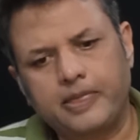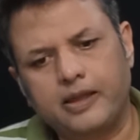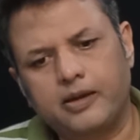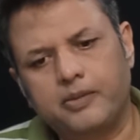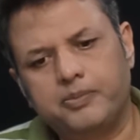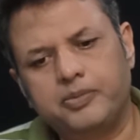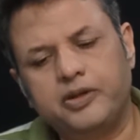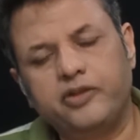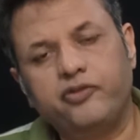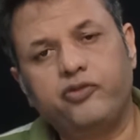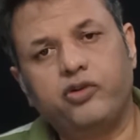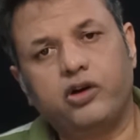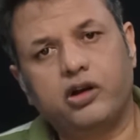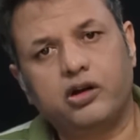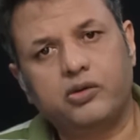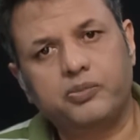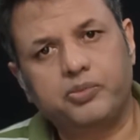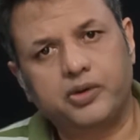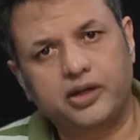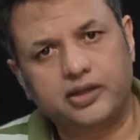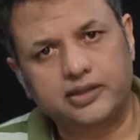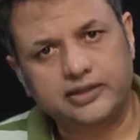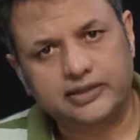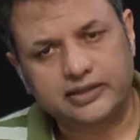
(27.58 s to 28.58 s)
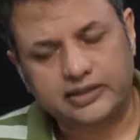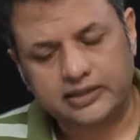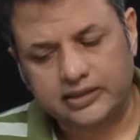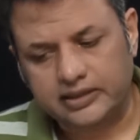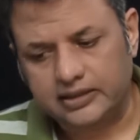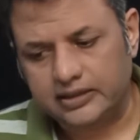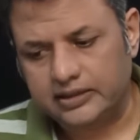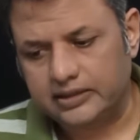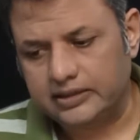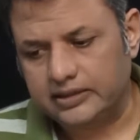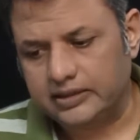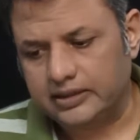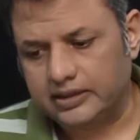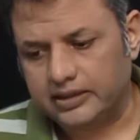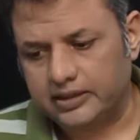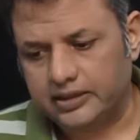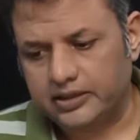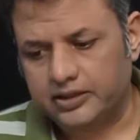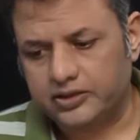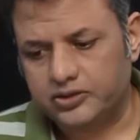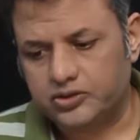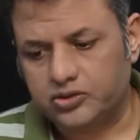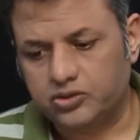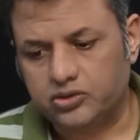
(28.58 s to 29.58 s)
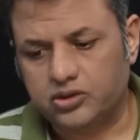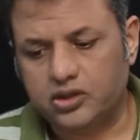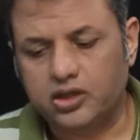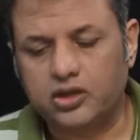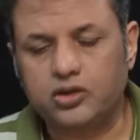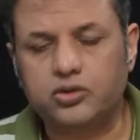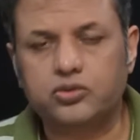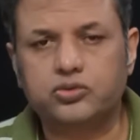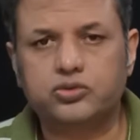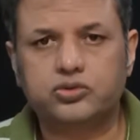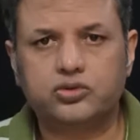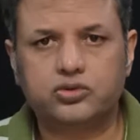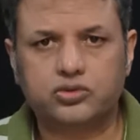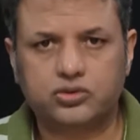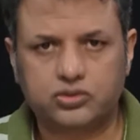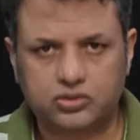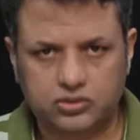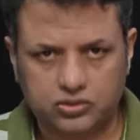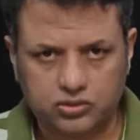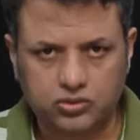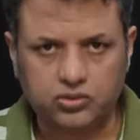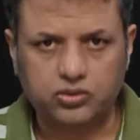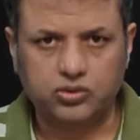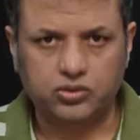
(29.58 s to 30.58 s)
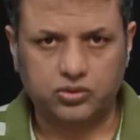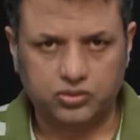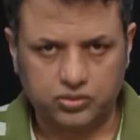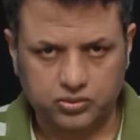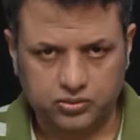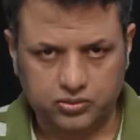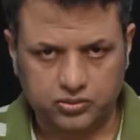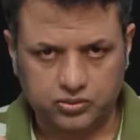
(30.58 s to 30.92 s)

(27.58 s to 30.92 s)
अपनी फॉरेन पॉलिसी जो थी उसको